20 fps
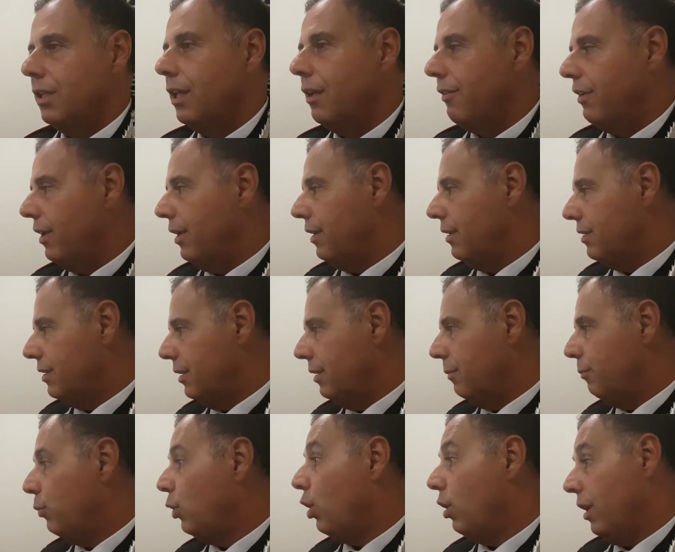deve, si
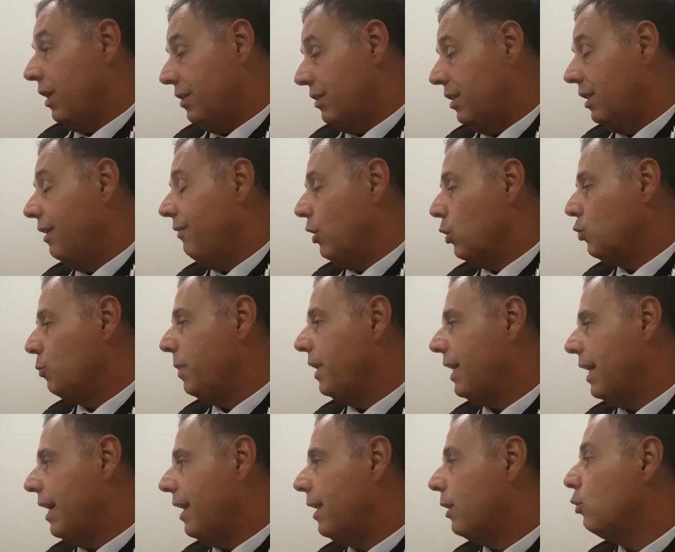può e si deve
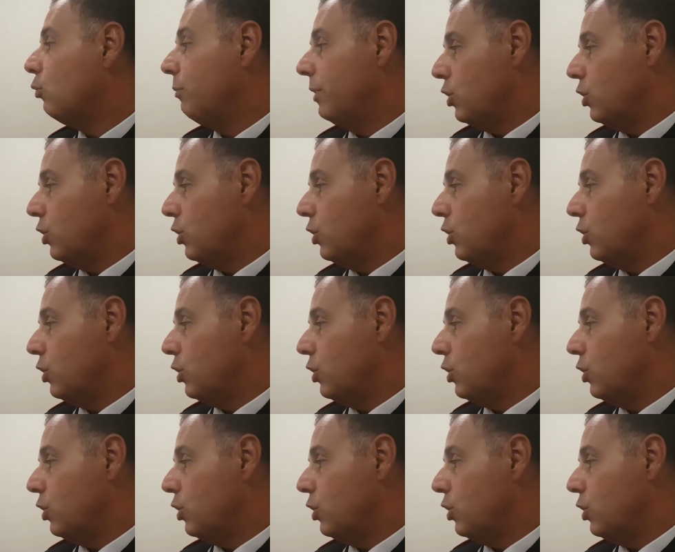auspicare ad un